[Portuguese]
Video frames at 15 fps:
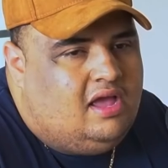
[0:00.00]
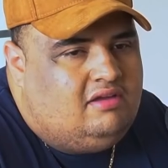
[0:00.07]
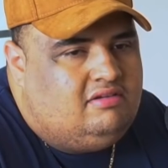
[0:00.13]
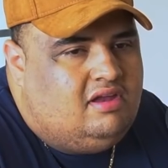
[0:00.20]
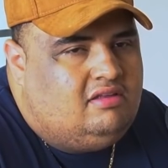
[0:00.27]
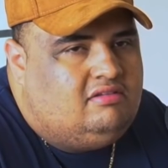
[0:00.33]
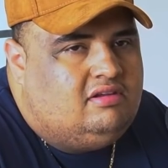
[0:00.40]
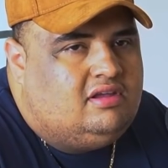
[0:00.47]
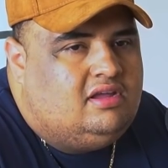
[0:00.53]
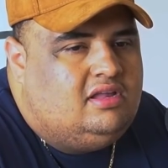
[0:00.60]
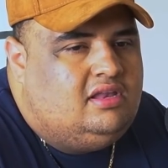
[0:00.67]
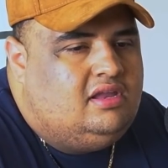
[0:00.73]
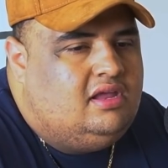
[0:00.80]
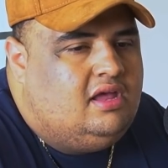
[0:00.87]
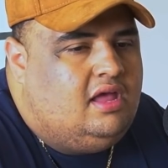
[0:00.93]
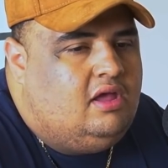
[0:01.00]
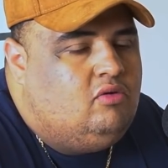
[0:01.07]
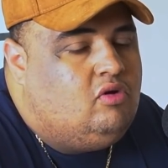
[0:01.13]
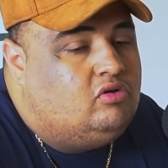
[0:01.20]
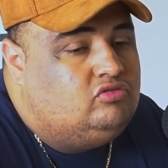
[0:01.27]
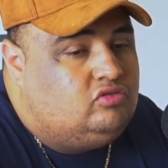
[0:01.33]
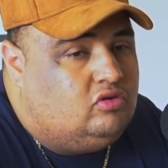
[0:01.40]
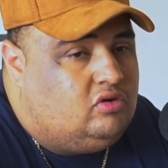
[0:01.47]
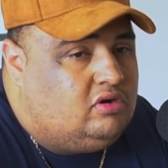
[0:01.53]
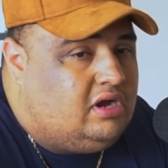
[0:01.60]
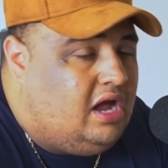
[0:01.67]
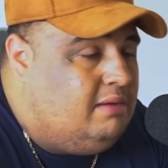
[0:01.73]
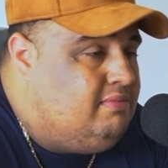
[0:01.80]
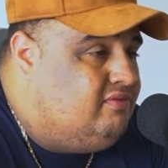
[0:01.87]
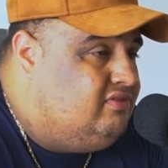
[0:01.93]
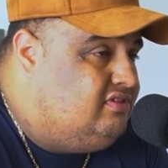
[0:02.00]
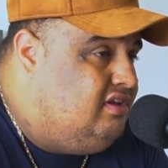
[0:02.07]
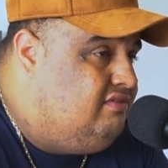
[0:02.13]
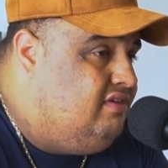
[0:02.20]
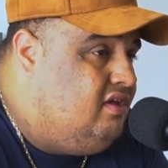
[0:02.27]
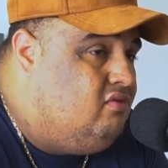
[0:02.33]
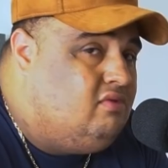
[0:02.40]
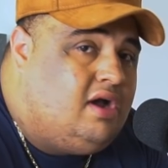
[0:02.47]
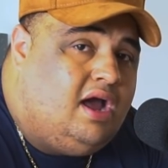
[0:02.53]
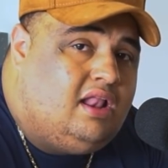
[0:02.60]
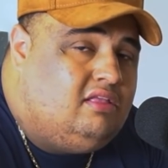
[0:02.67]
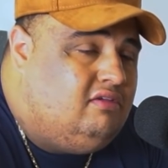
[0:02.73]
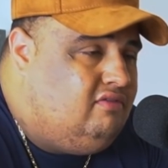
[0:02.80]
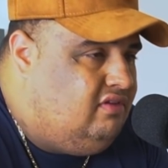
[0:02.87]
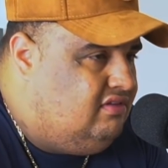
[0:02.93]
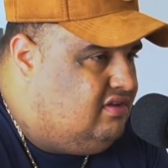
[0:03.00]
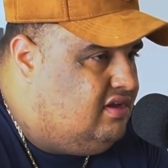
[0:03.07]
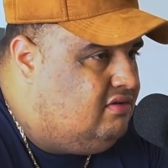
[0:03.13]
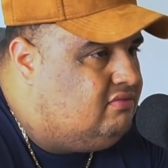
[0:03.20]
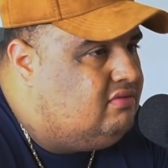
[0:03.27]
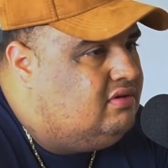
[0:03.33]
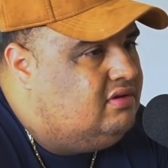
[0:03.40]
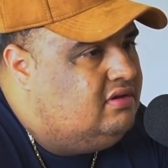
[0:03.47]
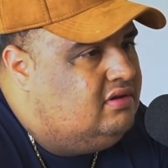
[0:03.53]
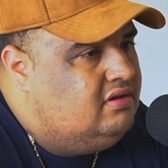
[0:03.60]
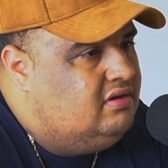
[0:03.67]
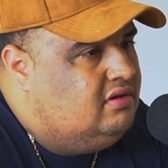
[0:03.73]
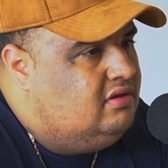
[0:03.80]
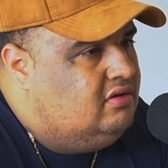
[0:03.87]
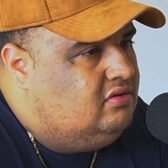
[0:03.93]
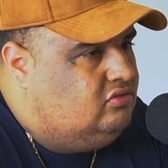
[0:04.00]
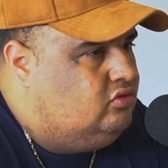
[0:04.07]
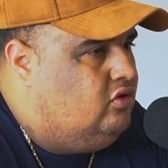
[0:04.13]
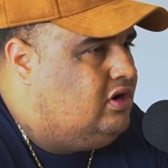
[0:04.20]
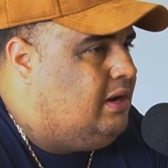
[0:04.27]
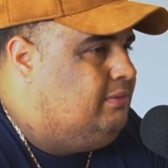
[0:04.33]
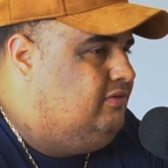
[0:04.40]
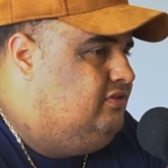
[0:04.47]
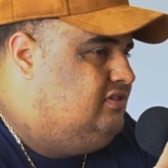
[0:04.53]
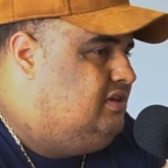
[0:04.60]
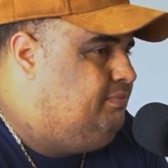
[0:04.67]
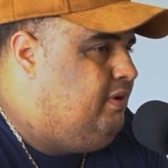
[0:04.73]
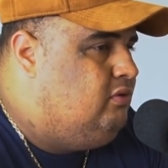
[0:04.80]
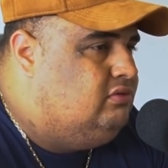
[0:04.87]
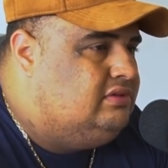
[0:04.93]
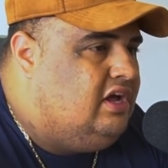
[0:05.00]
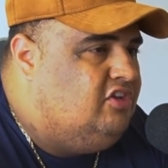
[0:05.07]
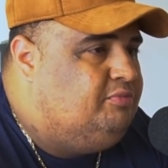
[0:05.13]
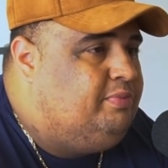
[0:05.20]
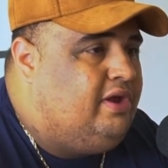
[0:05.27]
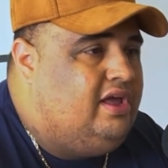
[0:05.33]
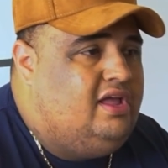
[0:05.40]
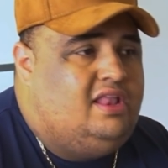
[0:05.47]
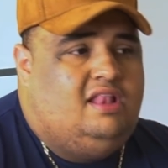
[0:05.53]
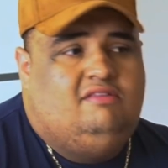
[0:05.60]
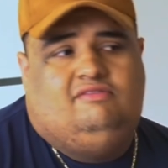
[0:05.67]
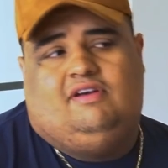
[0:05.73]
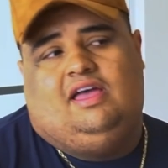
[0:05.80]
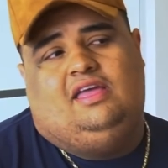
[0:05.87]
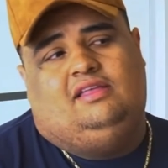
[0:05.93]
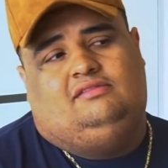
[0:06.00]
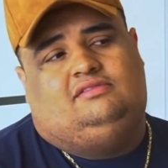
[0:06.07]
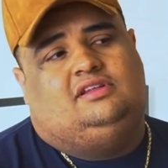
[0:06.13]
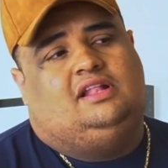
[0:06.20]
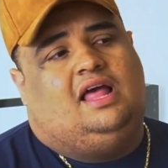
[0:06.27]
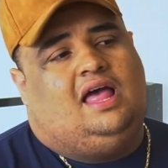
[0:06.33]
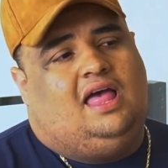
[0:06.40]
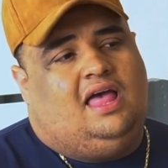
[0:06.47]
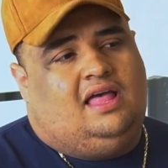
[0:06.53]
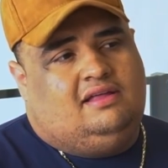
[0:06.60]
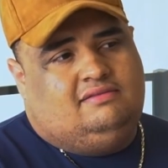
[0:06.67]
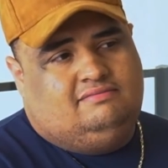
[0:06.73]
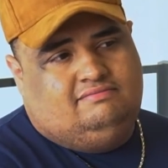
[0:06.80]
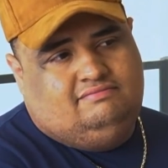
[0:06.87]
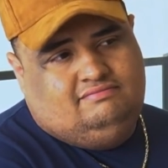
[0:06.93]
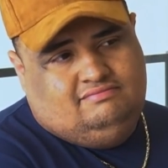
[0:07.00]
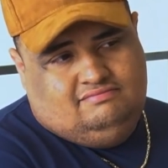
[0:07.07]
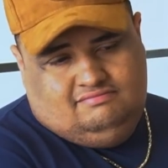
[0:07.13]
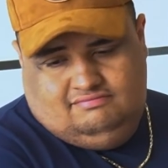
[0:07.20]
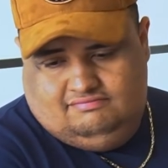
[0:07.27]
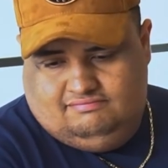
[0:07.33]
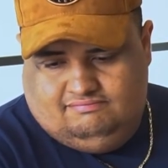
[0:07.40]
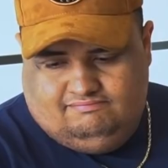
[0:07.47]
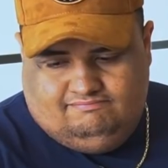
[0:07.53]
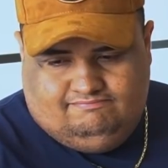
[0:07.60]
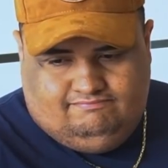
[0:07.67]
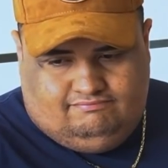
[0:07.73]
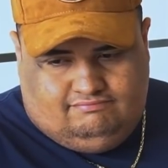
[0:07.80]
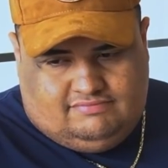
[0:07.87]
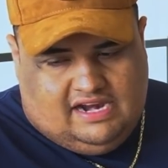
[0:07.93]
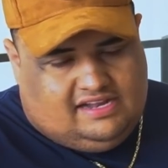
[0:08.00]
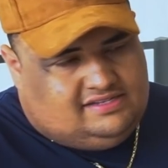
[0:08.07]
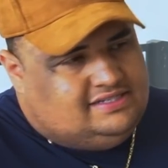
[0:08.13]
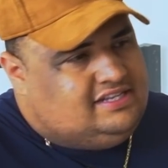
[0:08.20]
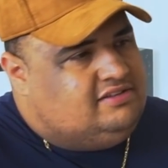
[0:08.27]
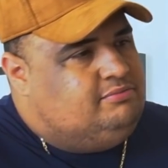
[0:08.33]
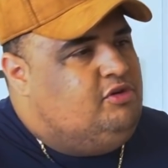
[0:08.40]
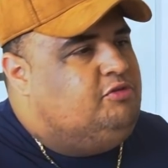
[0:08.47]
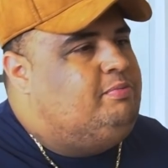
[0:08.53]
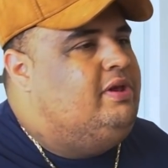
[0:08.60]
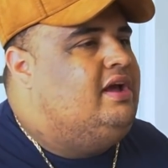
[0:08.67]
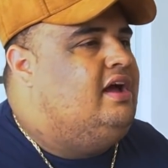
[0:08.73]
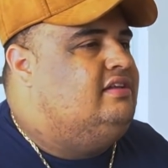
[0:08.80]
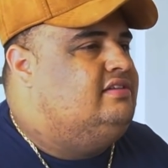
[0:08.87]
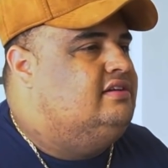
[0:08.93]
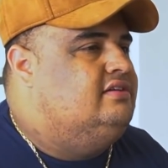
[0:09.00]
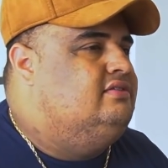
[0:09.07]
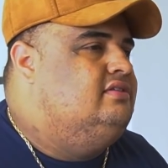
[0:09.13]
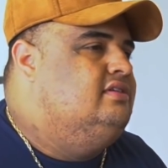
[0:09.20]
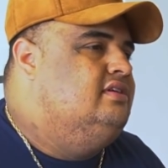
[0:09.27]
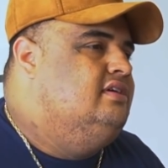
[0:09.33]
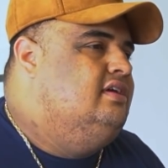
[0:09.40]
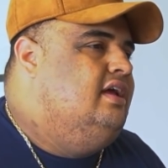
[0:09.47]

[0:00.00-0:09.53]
que a gente queria, é igual Sorocaba, você vê é um cara de visão. Sorocaba, se você perguntar isso pra ele, ele vai te dar 300 mil explicações.